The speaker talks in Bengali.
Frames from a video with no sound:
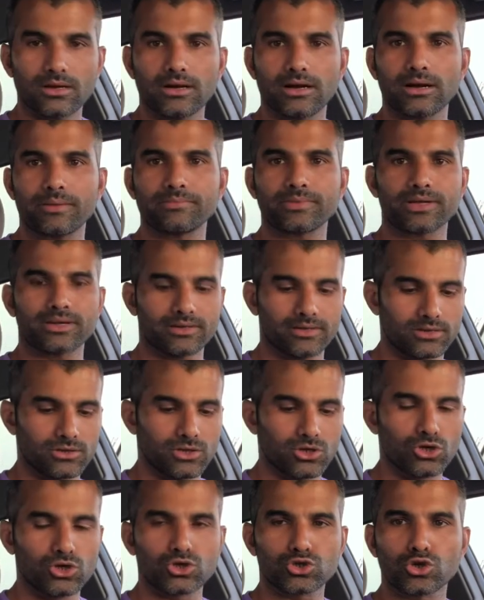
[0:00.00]
আপনার
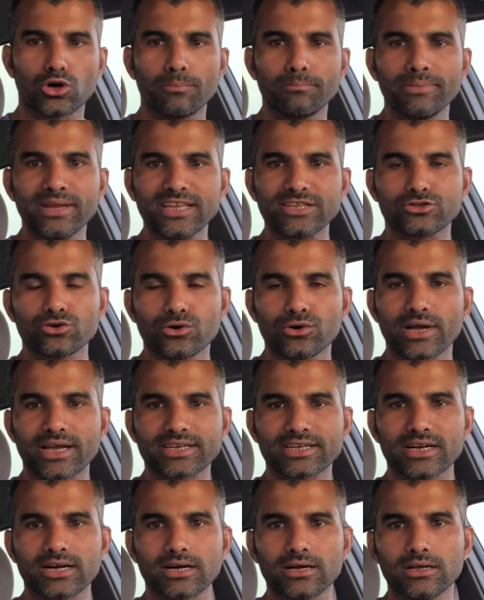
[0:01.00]
সম্মিলিত
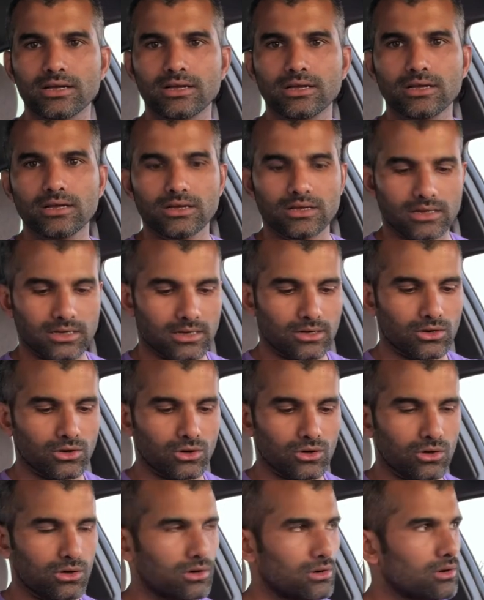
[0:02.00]
একটা
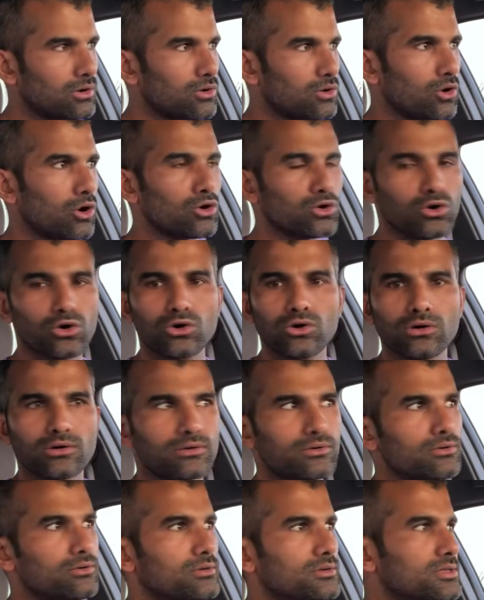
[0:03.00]
অঙ্গ
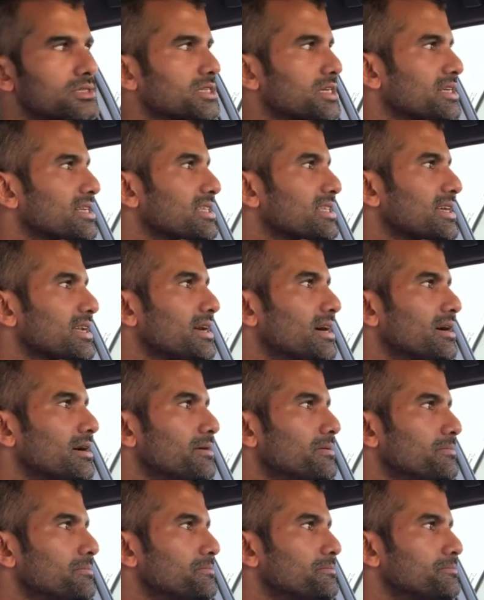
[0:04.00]
সেটা তারা
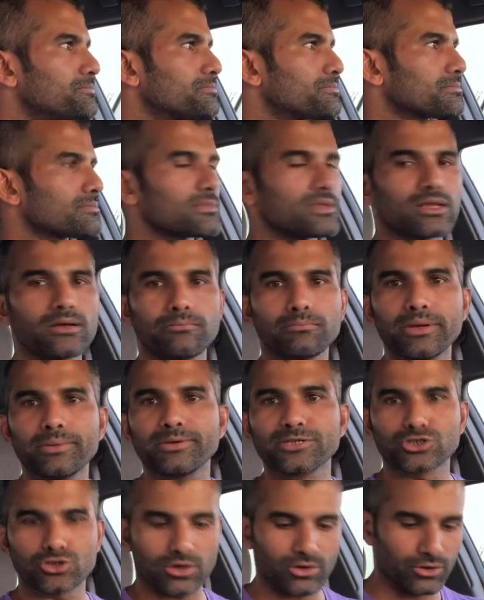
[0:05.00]

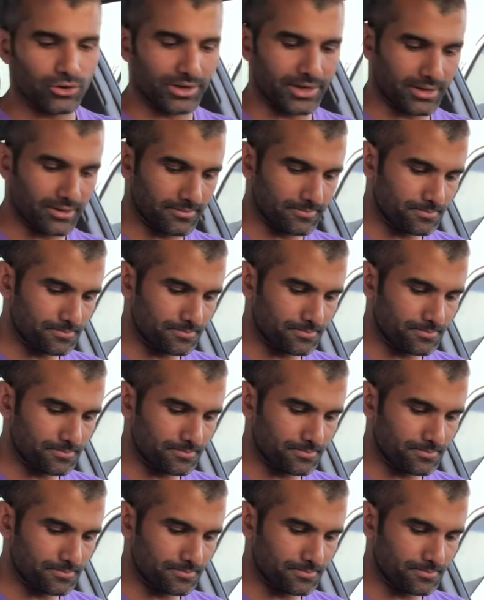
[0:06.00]
বিবেচনা করে না